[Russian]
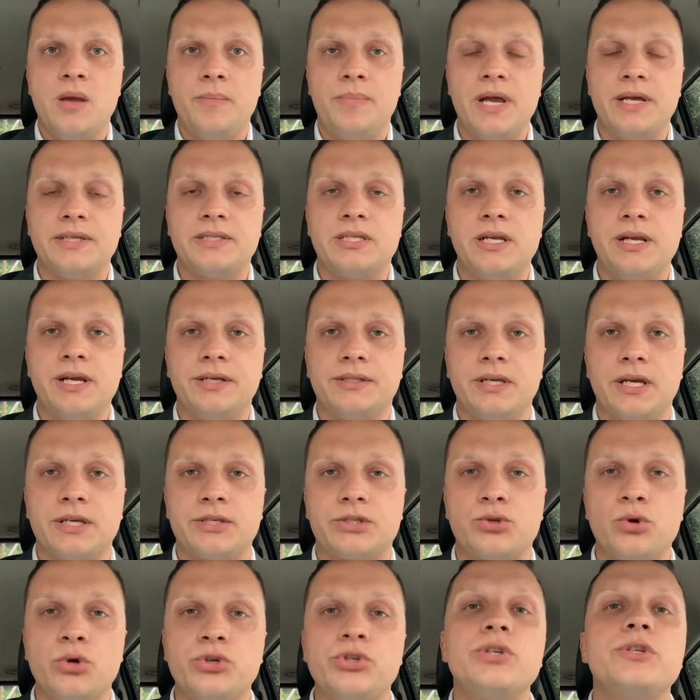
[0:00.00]
Пять лет
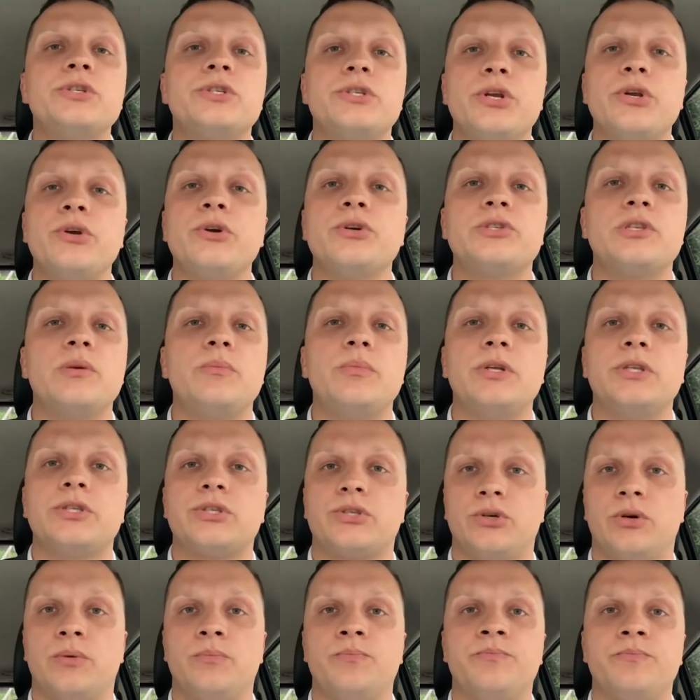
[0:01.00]
я с очень серьезным
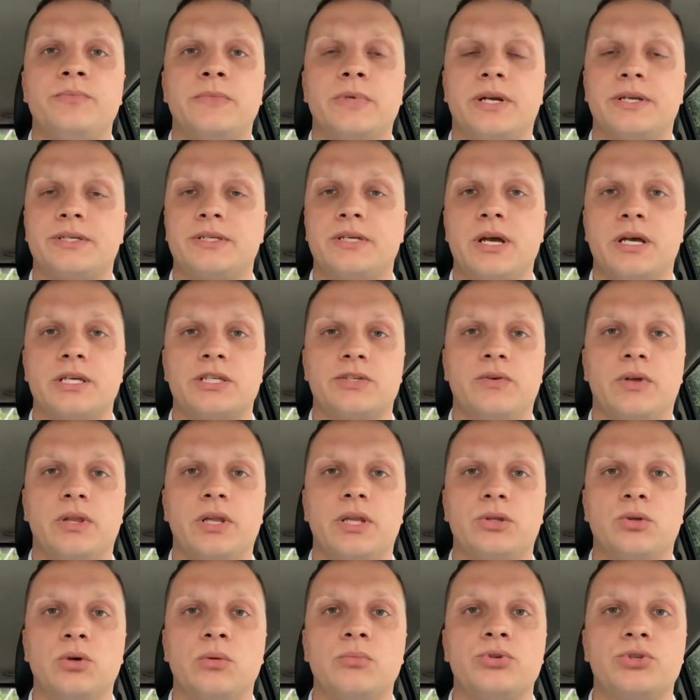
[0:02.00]
лицом
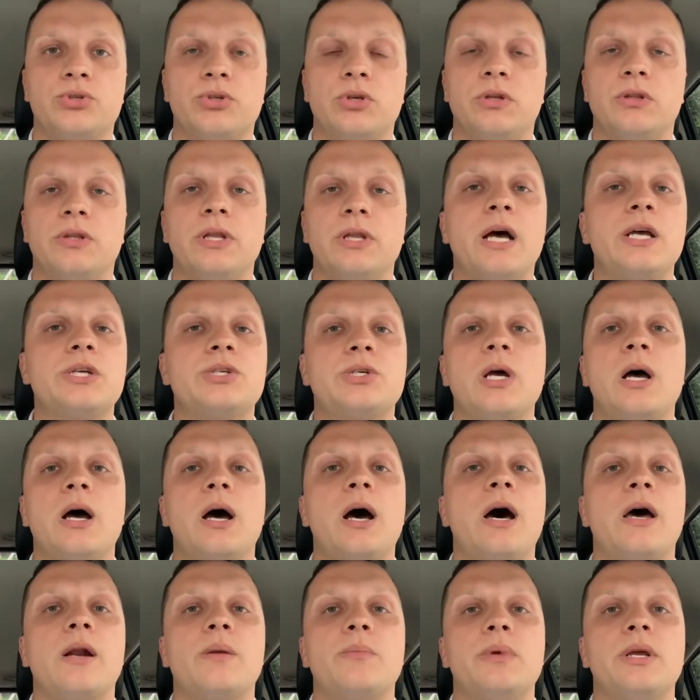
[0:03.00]
рассказывал о том, что наша
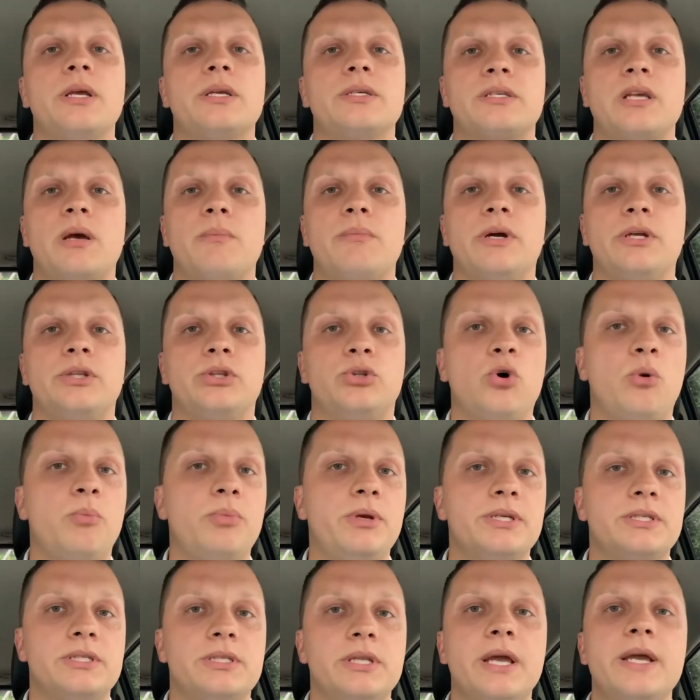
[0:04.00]
армия самая
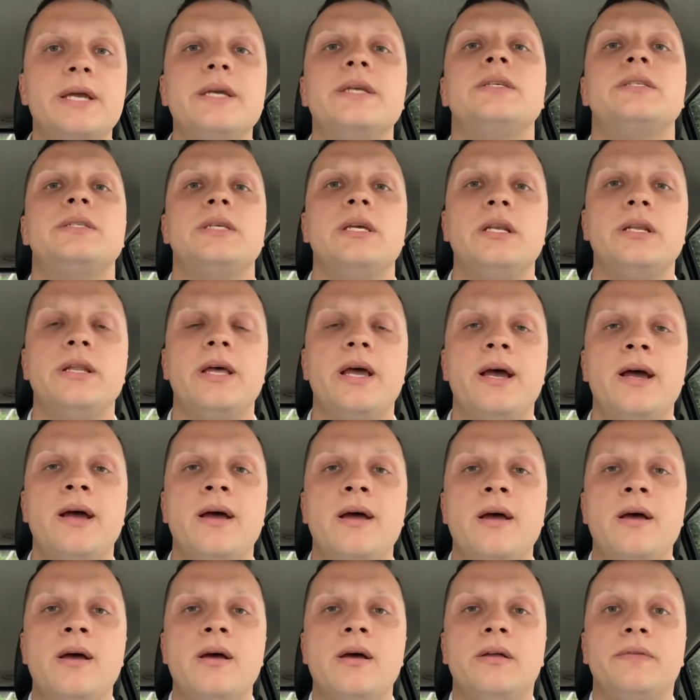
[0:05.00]
доблестная и сильная,
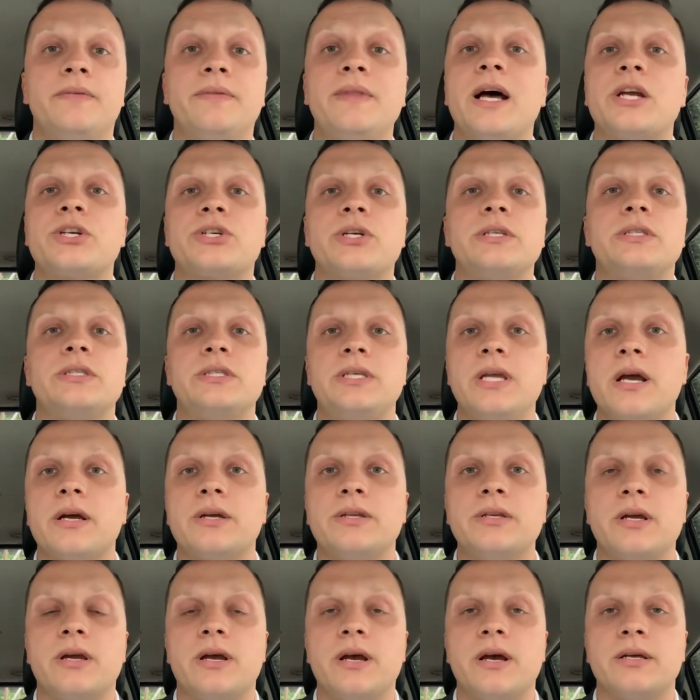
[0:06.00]
наша
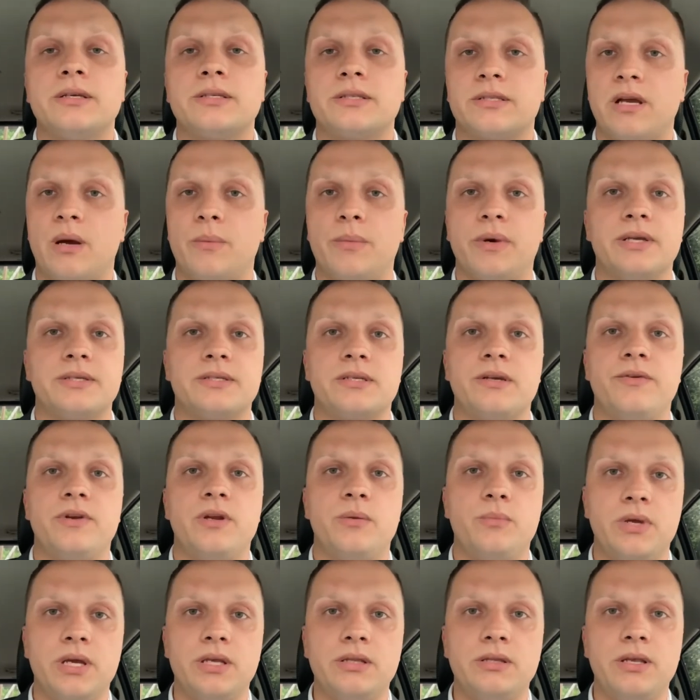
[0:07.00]
техника самая
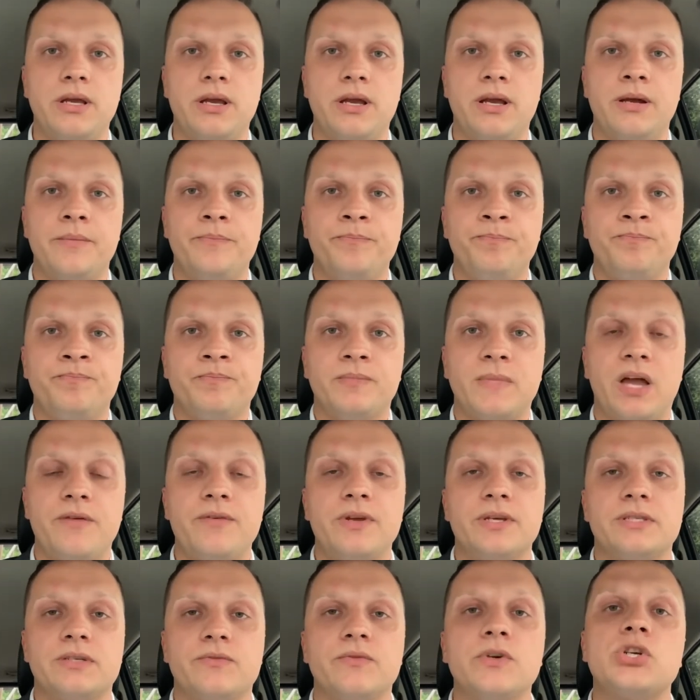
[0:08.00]
современная, а
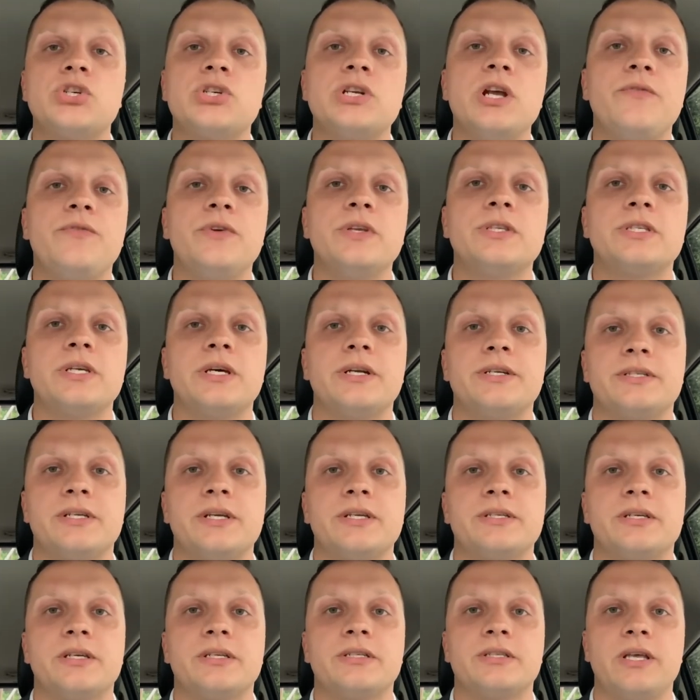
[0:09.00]
весь высший
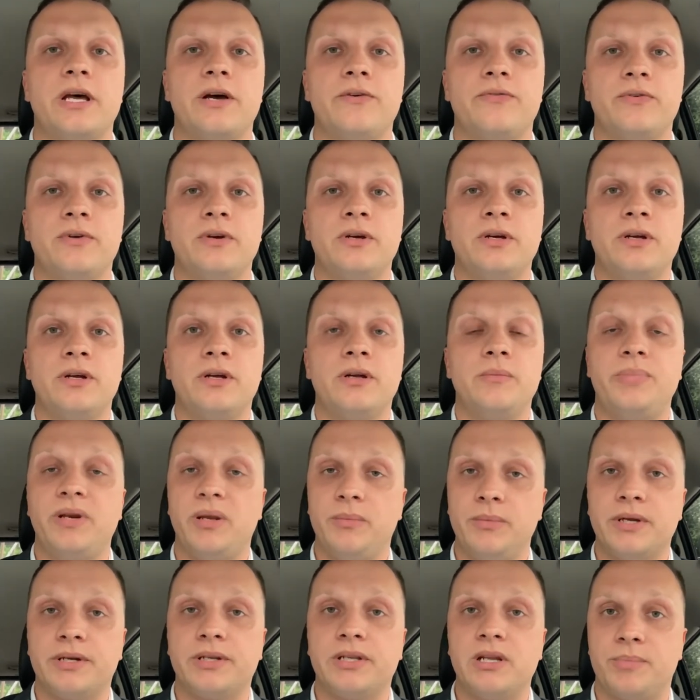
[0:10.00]
офицерский состав –
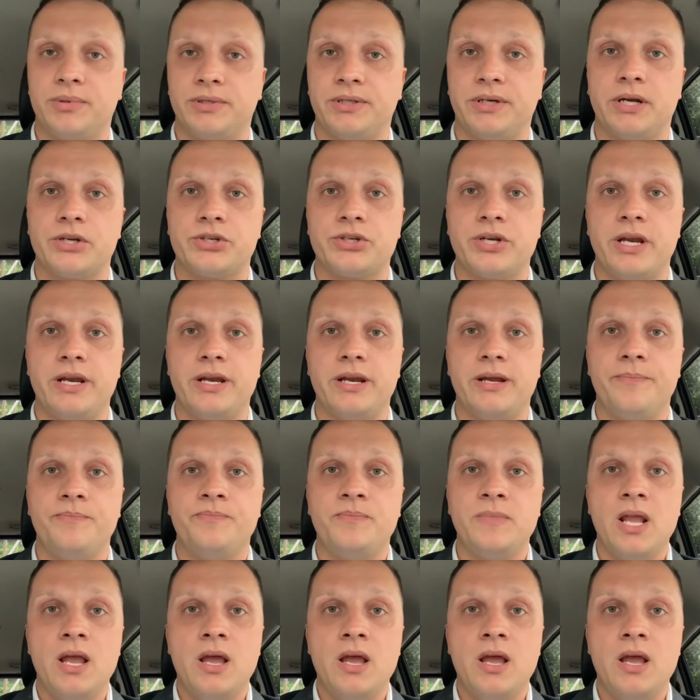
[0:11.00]
пример для подражания